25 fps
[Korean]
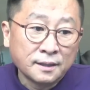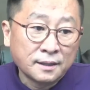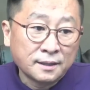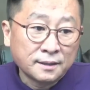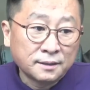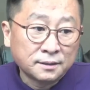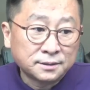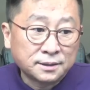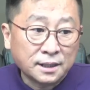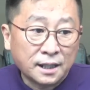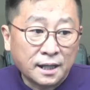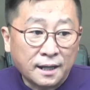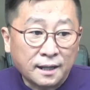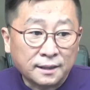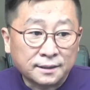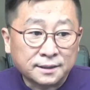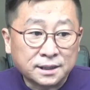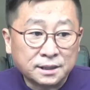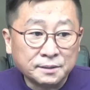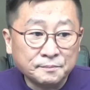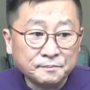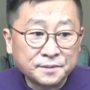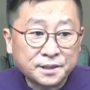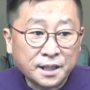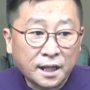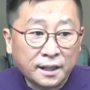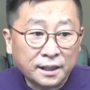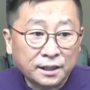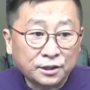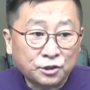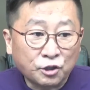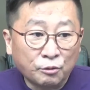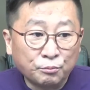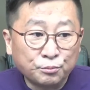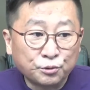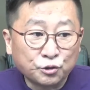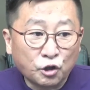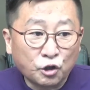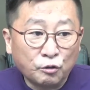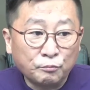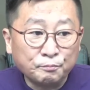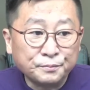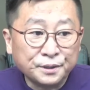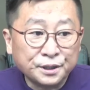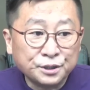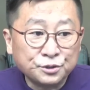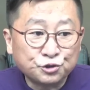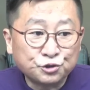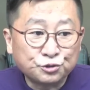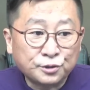자 김상희
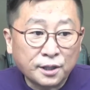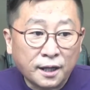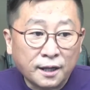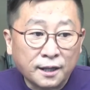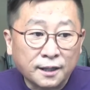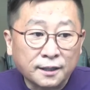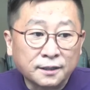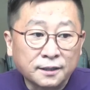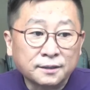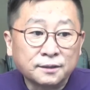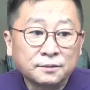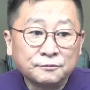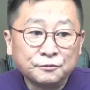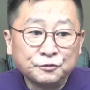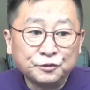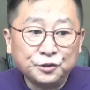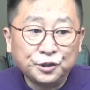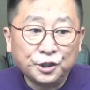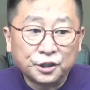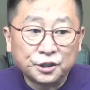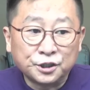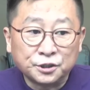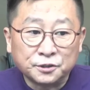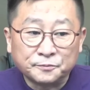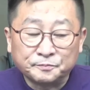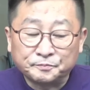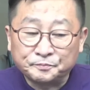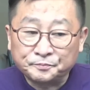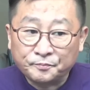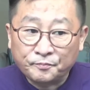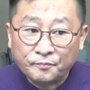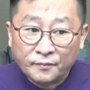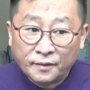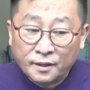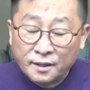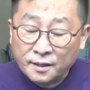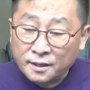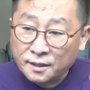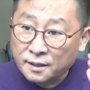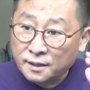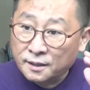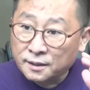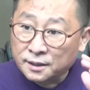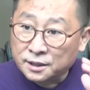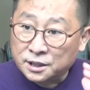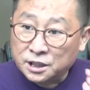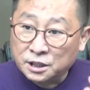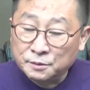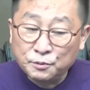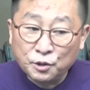더불어민주당 의원은
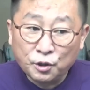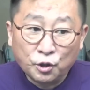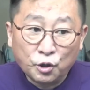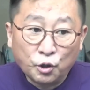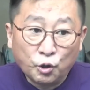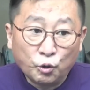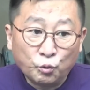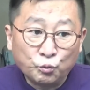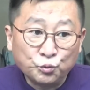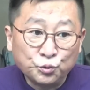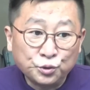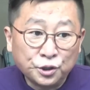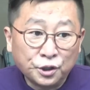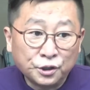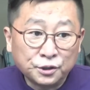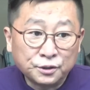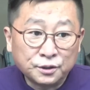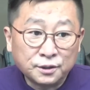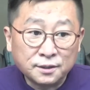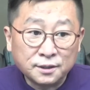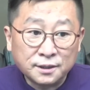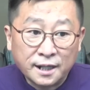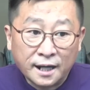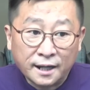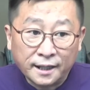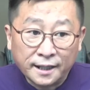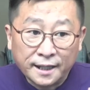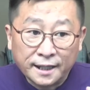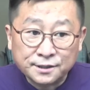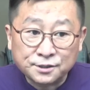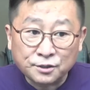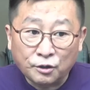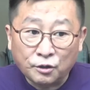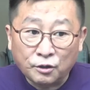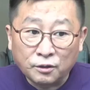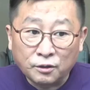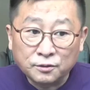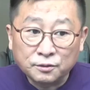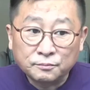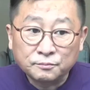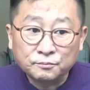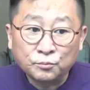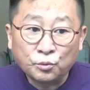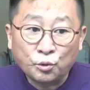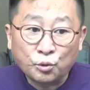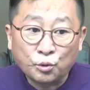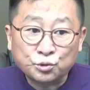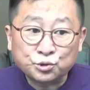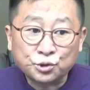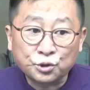김영호 위원을 향해서
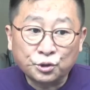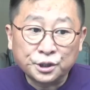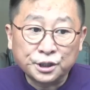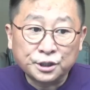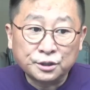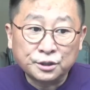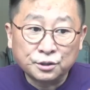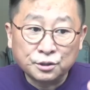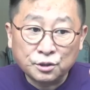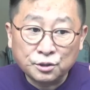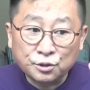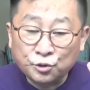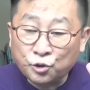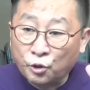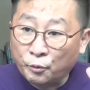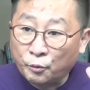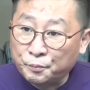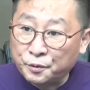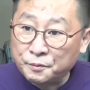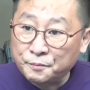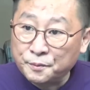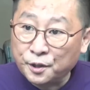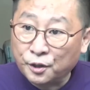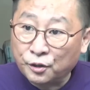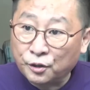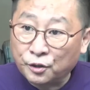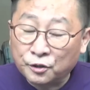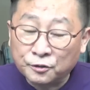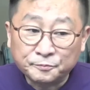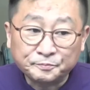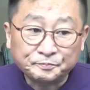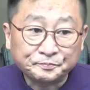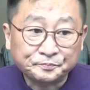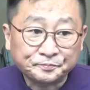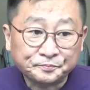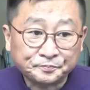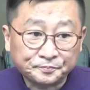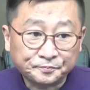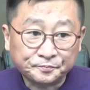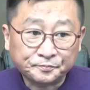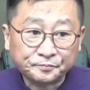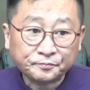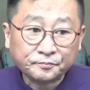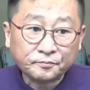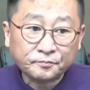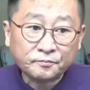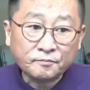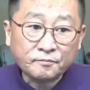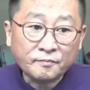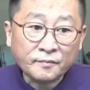목소리를 높이며
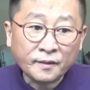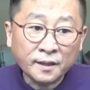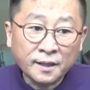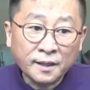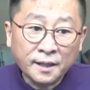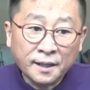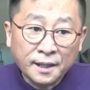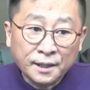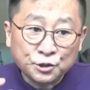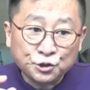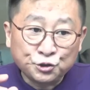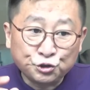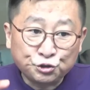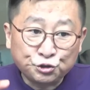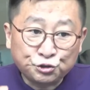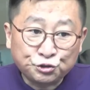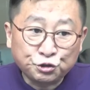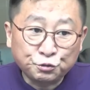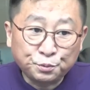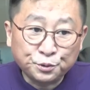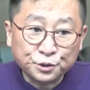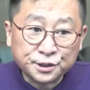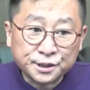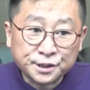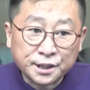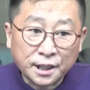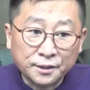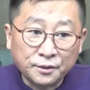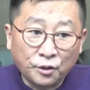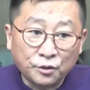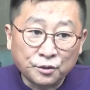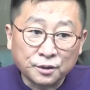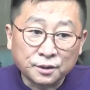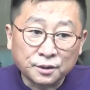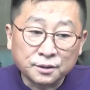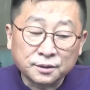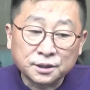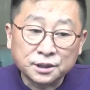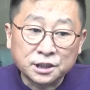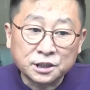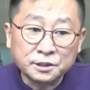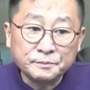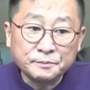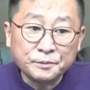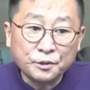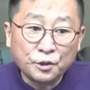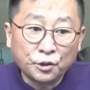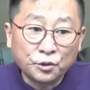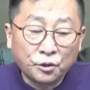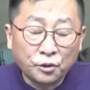유튜브 채널
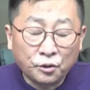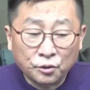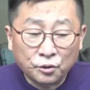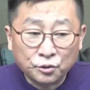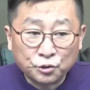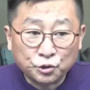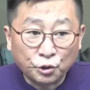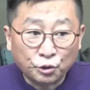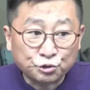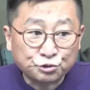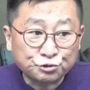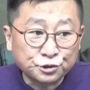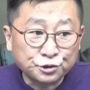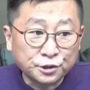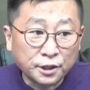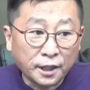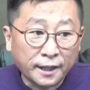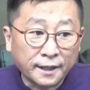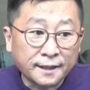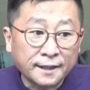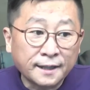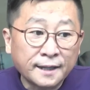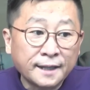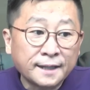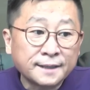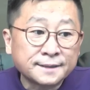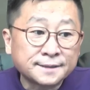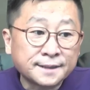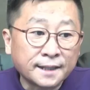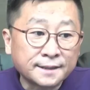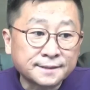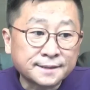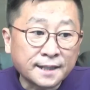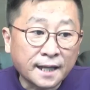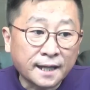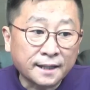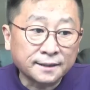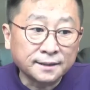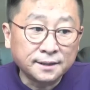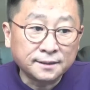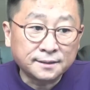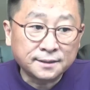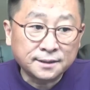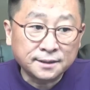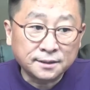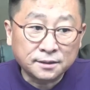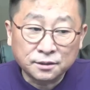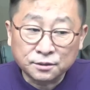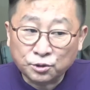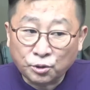김영호 교수의 세상
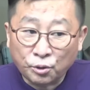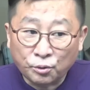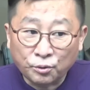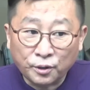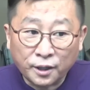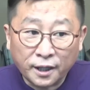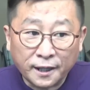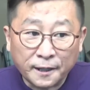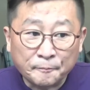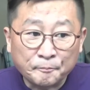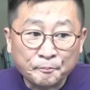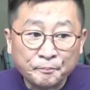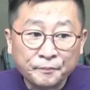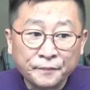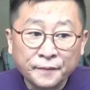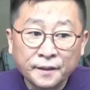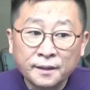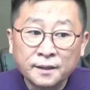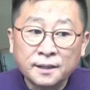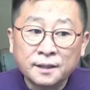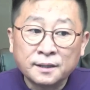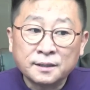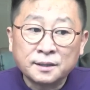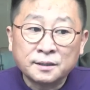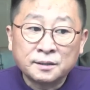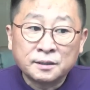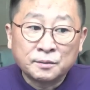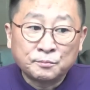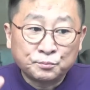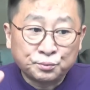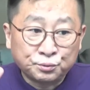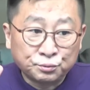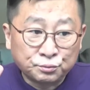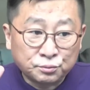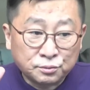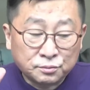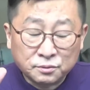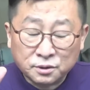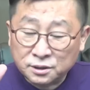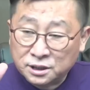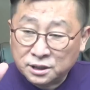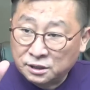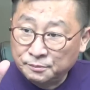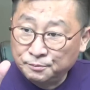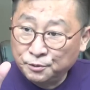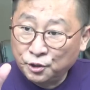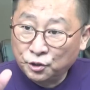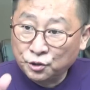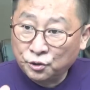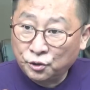읽기를 통해 북,
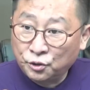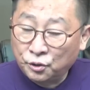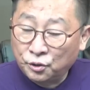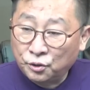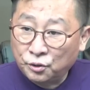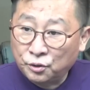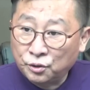김영호